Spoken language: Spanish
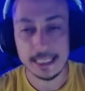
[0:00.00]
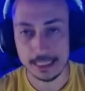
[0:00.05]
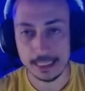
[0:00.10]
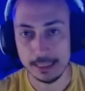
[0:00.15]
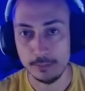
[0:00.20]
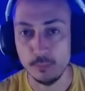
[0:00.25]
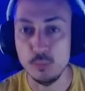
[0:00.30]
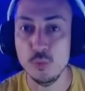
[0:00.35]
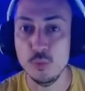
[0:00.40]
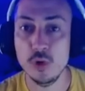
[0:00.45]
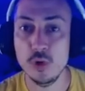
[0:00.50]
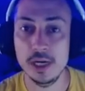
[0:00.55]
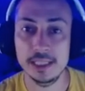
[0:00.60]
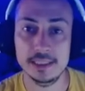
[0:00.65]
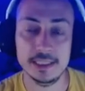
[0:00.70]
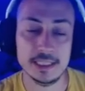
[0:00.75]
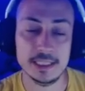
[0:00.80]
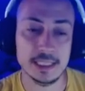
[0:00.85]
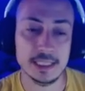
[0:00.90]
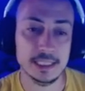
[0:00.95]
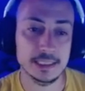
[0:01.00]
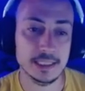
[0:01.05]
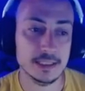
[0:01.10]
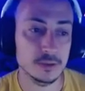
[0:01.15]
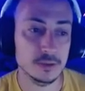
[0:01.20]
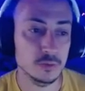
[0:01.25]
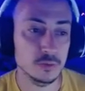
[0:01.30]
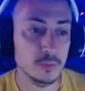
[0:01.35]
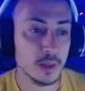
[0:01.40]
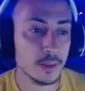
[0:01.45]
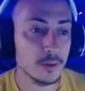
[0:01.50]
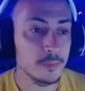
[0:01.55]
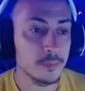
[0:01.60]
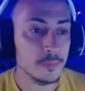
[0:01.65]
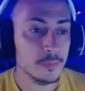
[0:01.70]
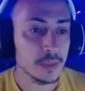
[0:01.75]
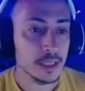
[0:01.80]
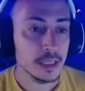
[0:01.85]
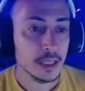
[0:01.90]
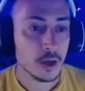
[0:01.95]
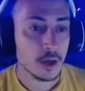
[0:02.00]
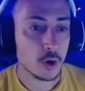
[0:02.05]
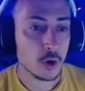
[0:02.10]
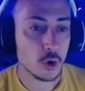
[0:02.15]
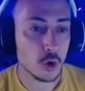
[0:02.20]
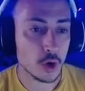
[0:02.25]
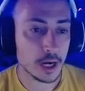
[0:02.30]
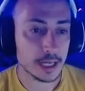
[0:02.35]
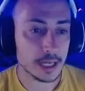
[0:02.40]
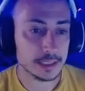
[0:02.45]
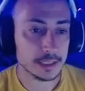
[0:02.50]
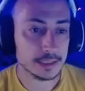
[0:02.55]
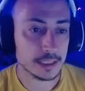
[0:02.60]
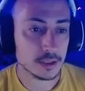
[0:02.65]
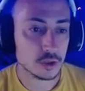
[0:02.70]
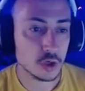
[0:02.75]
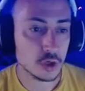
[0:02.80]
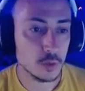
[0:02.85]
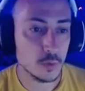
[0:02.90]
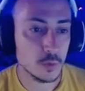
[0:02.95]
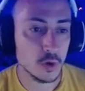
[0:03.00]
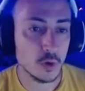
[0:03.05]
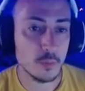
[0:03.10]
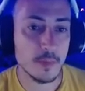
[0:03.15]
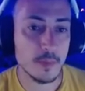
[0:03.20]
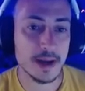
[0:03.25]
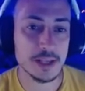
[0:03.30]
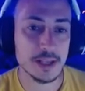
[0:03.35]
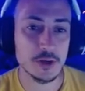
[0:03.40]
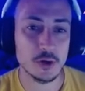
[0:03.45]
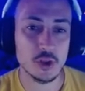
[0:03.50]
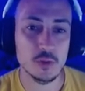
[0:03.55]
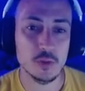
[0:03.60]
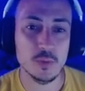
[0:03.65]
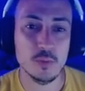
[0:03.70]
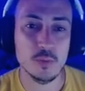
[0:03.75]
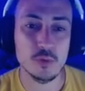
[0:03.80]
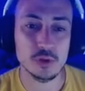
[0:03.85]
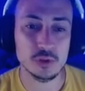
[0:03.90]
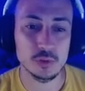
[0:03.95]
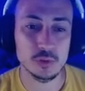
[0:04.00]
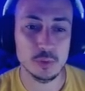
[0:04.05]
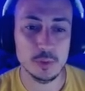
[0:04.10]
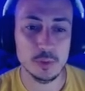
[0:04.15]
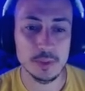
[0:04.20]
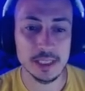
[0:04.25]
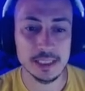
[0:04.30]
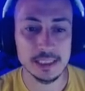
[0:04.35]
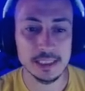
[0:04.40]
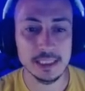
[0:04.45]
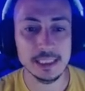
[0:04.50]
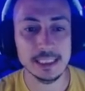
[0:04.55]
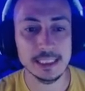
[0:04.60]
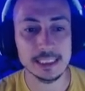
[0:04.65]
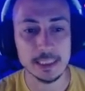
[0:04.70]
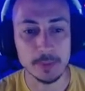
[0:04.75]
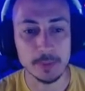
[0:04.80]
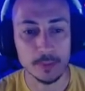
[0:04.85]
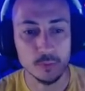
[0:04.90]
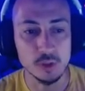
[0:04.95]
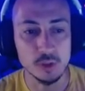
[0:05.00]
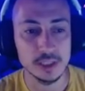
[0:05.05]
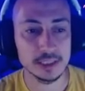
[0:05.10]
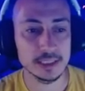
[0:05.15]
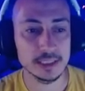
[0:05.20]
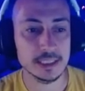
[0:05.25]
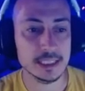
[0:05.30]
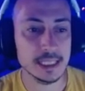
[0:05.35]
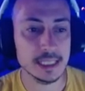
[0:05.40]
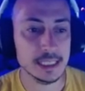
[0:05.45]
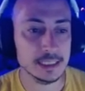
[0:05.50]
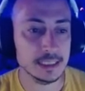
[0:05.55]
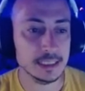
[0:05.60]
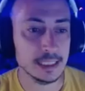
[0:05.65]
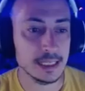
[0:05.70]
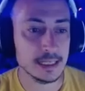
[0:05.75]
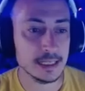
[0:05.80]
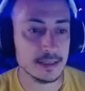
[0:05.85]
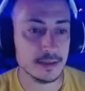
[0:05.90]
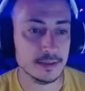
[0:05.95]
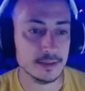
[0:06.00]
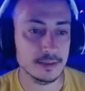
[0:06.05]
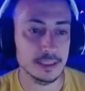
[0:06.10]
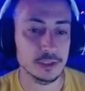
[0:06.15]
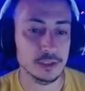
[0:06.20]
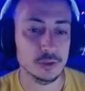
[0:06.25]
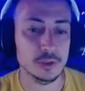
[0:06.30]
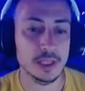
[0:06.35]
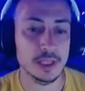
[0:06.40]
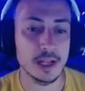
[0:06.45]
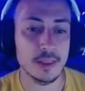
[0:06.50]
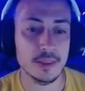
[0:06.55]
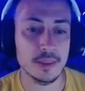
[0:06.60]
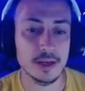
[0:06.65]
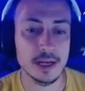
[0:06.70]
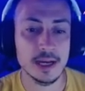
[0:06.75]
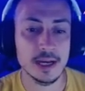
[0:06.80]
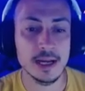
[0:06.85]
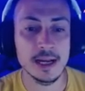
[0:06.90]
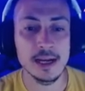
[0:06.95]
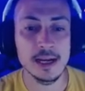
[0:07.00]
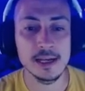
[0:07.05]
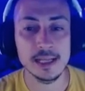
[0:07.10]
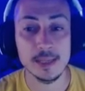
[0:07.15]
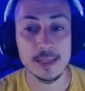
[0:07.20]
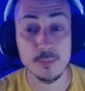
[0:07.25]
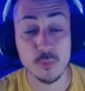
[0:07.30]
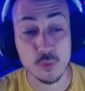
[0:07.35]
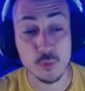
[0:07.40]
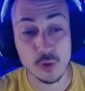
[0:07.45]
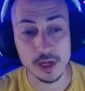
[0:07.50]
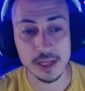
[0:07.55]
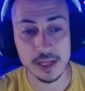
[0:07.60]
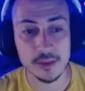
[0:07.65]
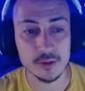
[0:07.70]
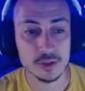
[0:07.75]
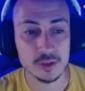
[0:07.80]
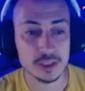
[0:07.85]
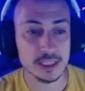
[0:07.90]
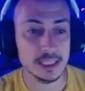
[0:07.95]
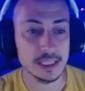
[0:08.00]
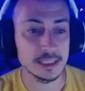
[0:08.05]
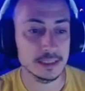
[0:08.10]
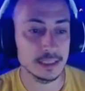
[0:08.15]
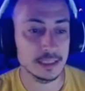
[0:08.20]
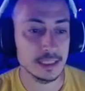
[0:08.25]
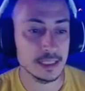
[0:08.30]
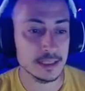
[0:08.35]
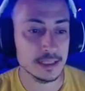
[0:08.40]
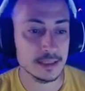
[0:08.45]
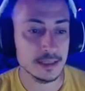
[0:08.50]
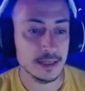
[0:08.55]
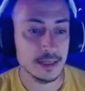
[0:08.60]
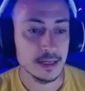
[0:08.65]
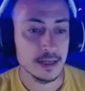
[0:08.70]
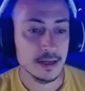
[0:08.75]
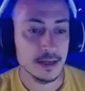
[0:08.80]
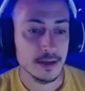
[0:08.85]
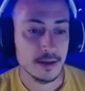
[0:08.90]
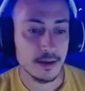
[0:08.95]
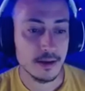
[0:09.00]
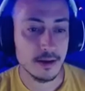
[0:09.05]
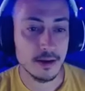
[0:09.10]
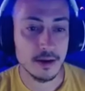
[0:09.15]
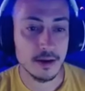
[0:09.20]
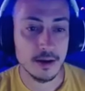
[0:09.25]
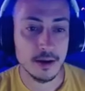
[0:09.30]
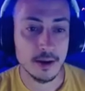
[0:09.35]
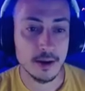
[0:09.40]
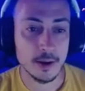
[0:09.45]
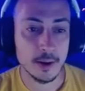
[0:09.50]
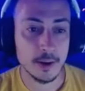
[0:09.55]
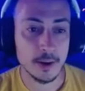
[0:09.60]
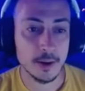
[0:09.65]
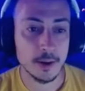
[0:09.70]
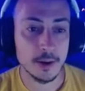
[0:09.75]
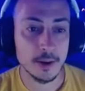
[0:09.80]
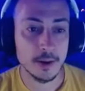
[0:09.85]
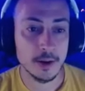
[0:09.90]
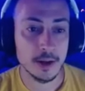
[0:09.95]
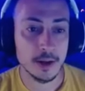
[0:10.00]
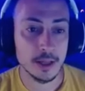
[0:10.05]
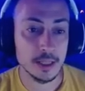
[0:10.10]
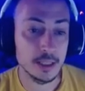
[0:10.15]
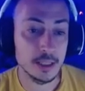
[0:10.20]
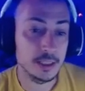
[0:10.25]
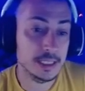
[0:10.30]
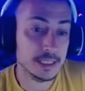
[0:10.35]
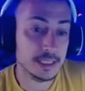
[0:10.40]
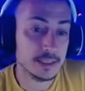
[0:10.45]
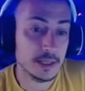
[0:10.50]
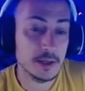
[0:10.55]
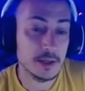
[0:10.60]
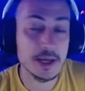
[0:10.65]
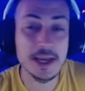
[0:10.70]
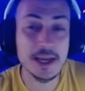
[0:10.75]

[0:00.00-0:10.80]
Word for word: muele tres cartas de tu mazo, con cartas como Mayordomo Muerto Viviente, que también muele tres cartas, Tritonera de Cenagal, que muele dos cartas, Ah, y ya está.